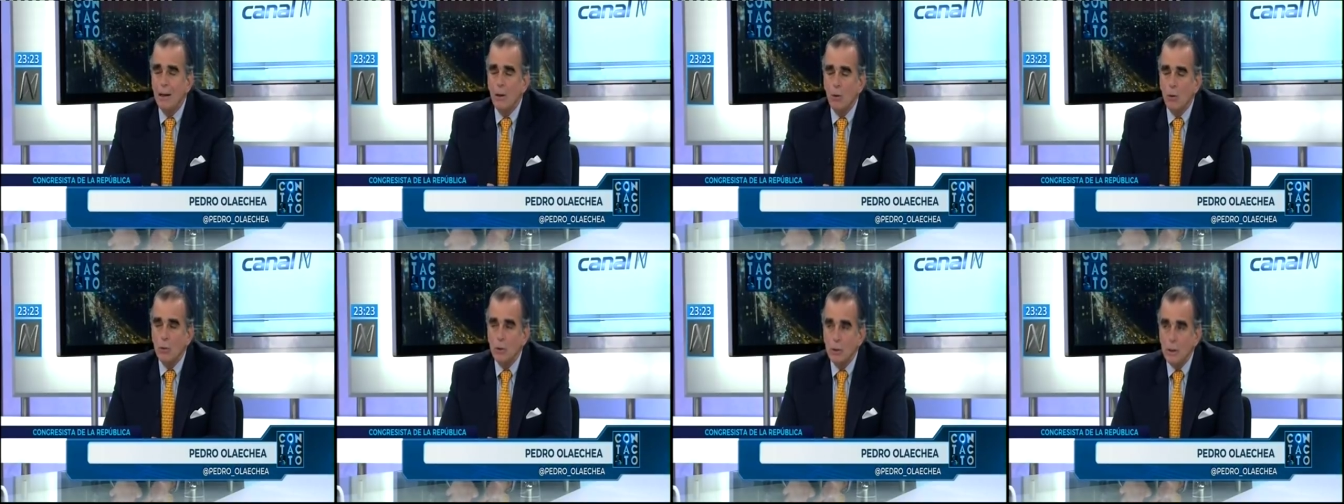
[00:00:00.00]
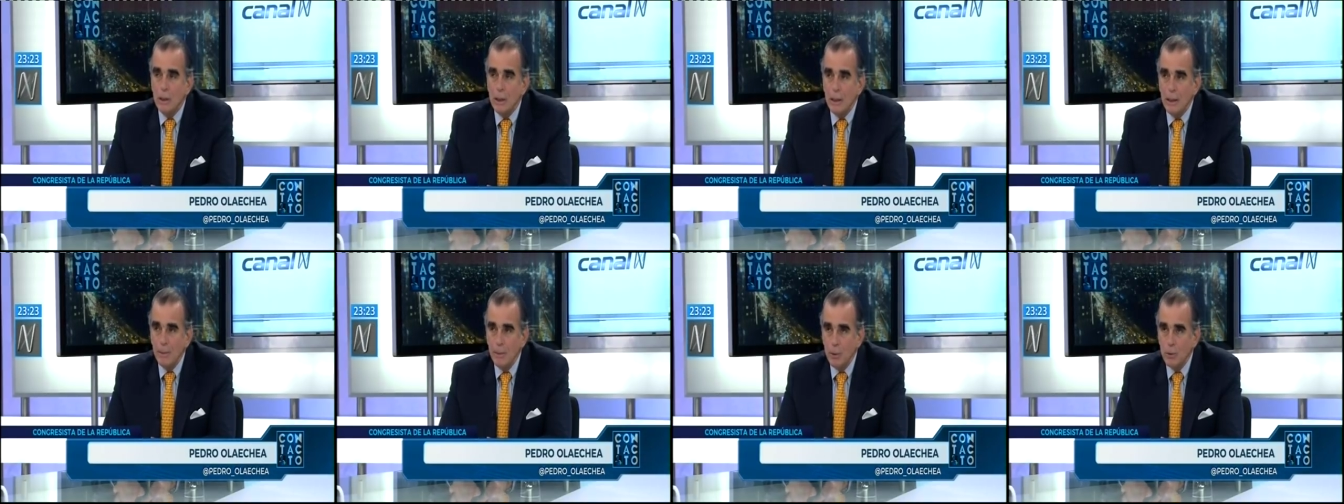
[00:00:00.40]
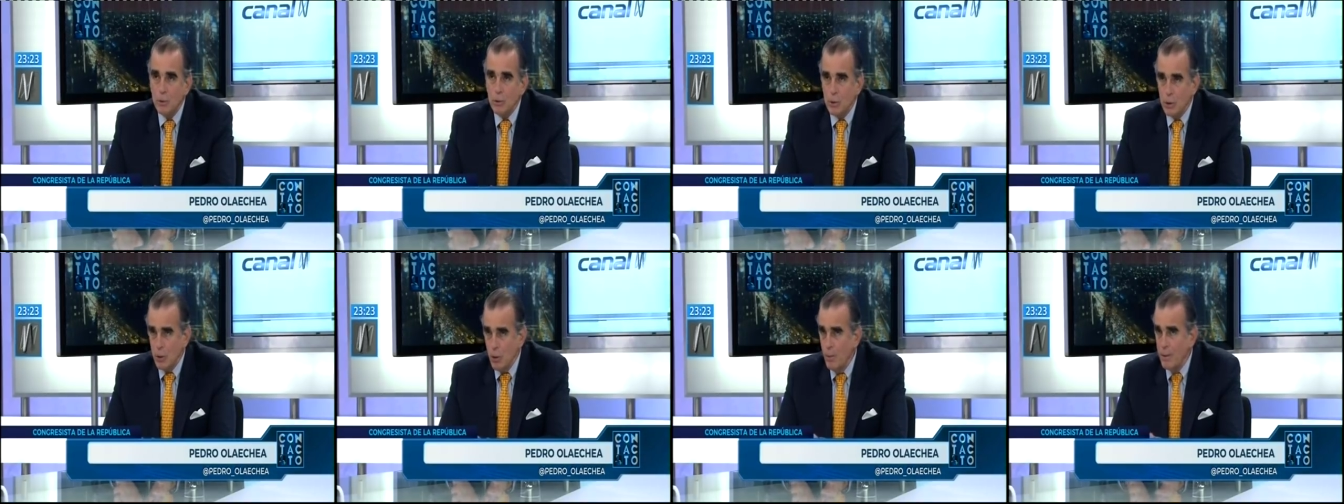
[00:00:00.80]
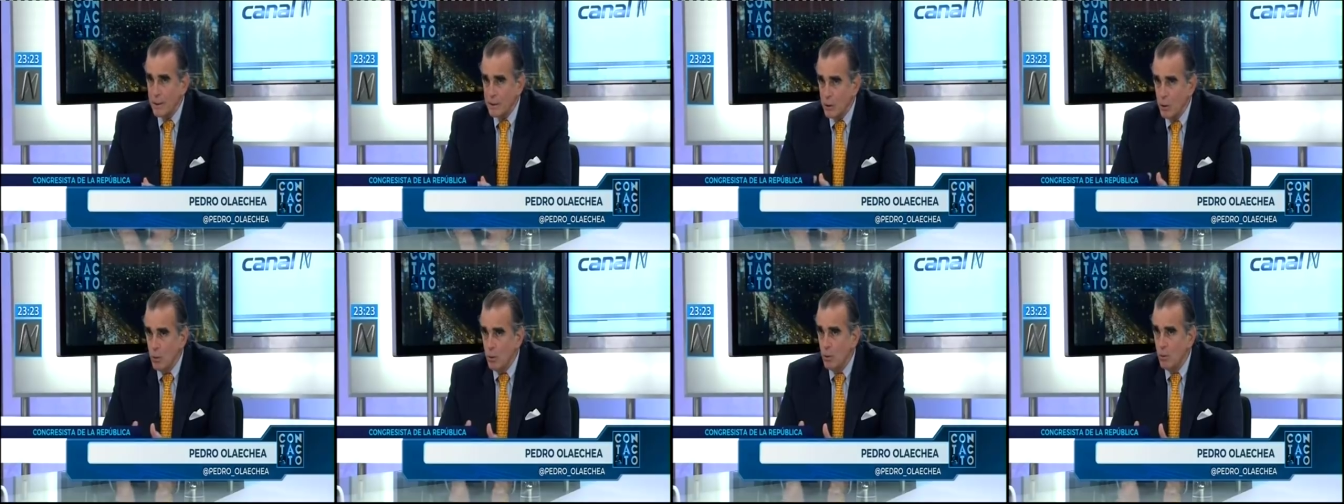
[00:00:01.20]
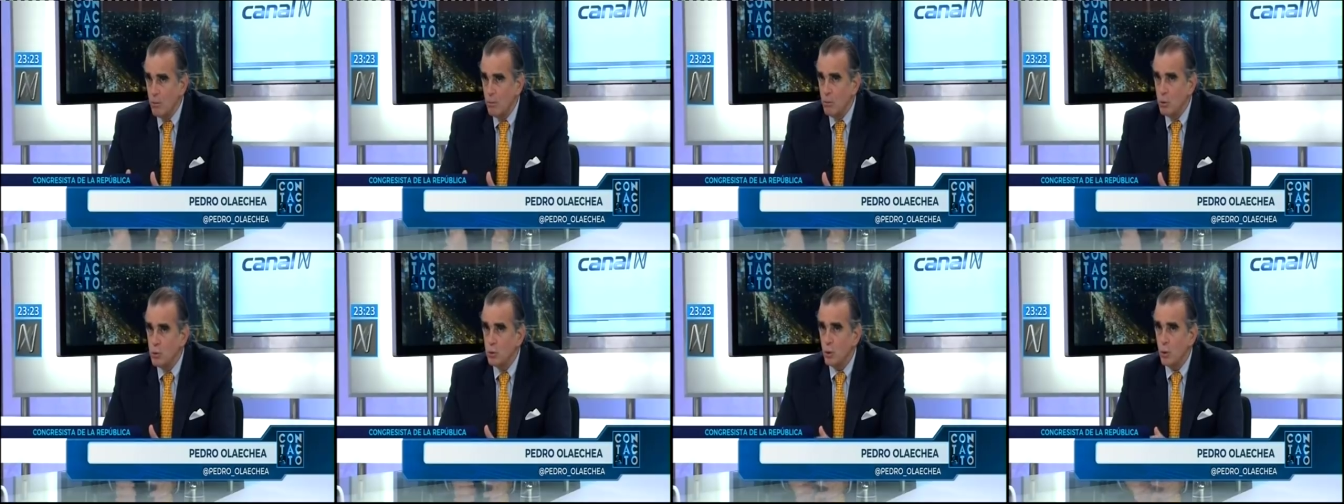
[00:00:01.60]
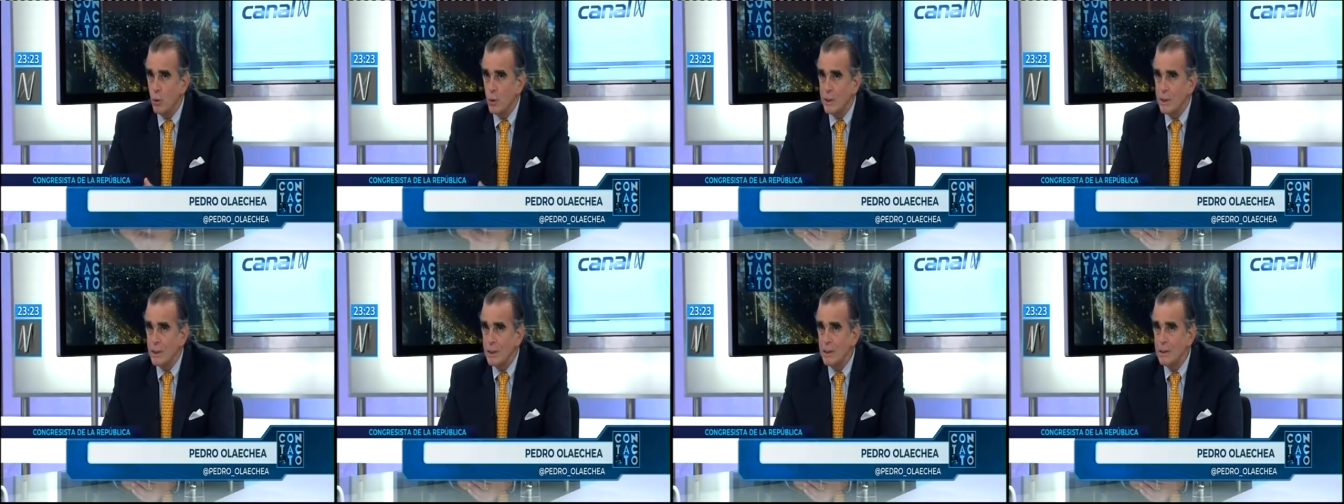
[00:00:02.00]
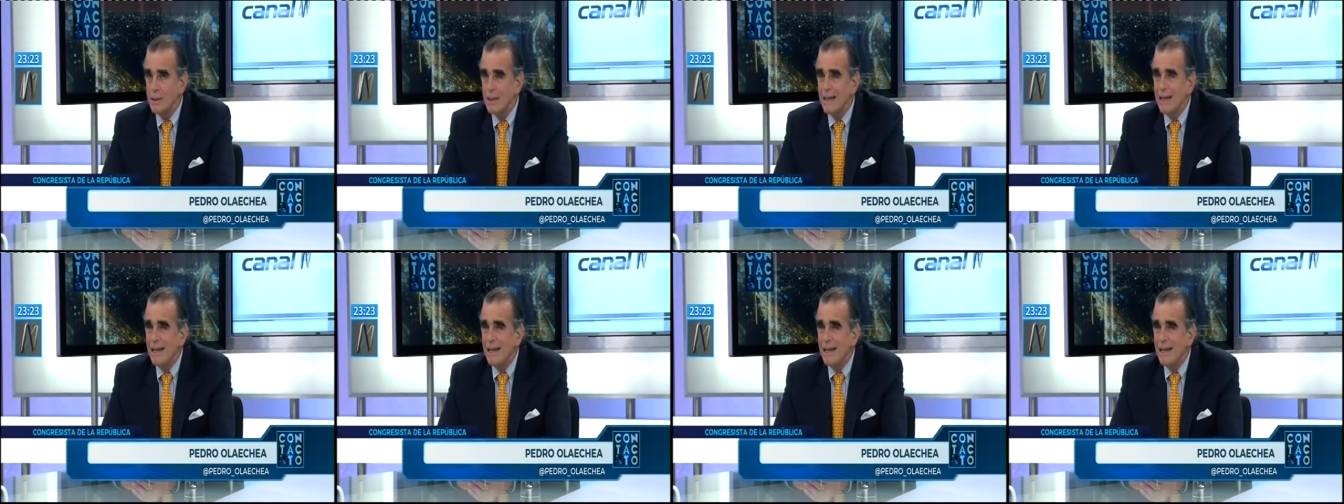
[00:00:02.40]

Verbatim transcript: Consideramos, y he conversado con muchos jueces,